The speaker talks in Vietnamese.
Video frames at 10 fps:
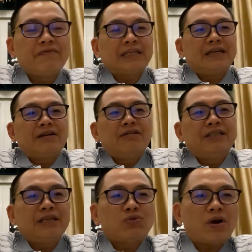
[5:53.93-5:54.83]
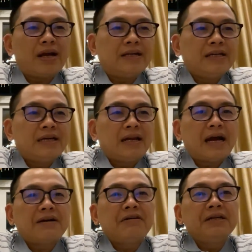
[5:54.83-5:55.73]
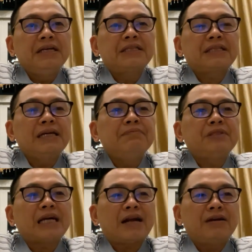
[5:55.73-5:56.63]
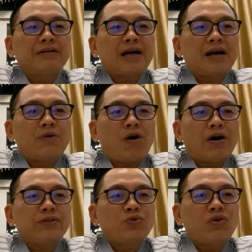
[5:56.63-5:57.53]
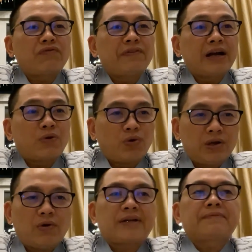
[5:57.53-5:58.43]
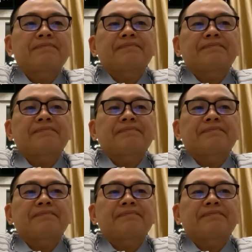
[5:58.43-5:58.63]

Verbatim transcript: vậy thì người trí tuệ là người đi tìm trả lời các câu hỏi thuộc về quy luật